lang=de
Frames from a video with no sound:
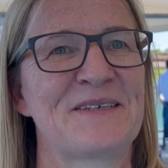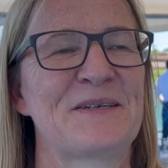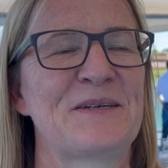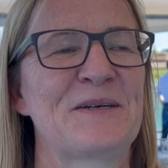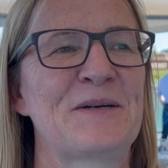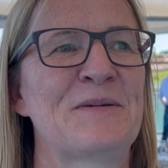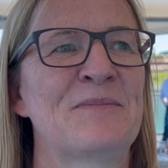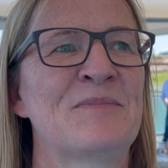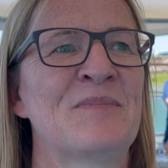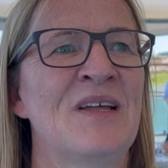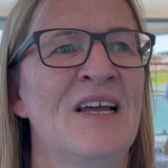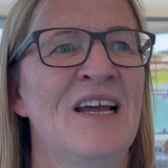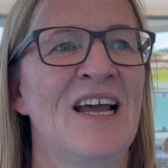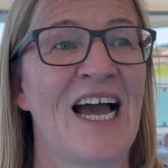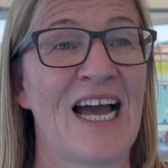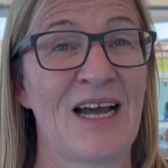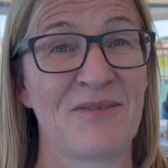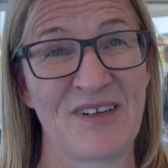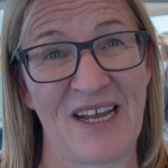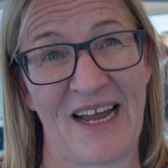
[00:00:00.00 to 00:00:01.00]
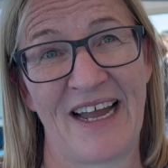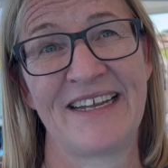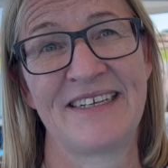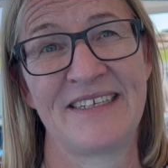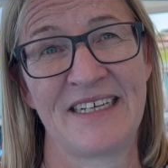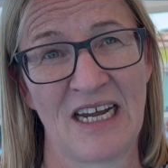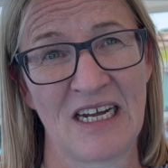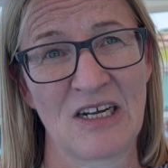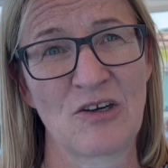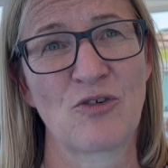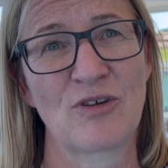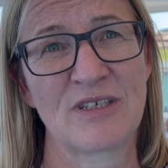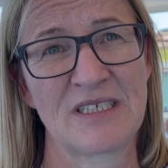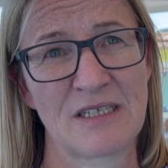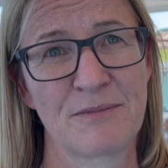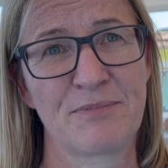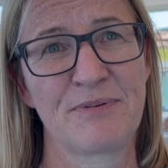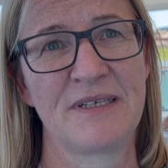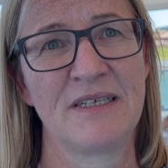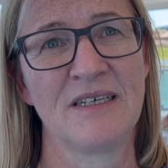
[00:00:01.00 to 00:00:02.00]
Ähm, haben wir ein Jahr
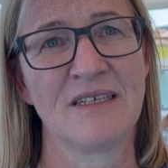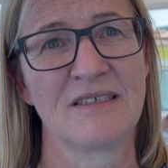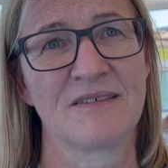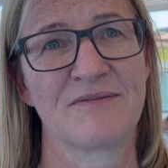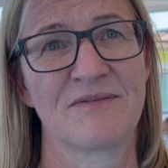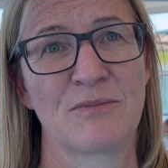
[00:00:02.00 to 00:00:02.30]
konzipiert.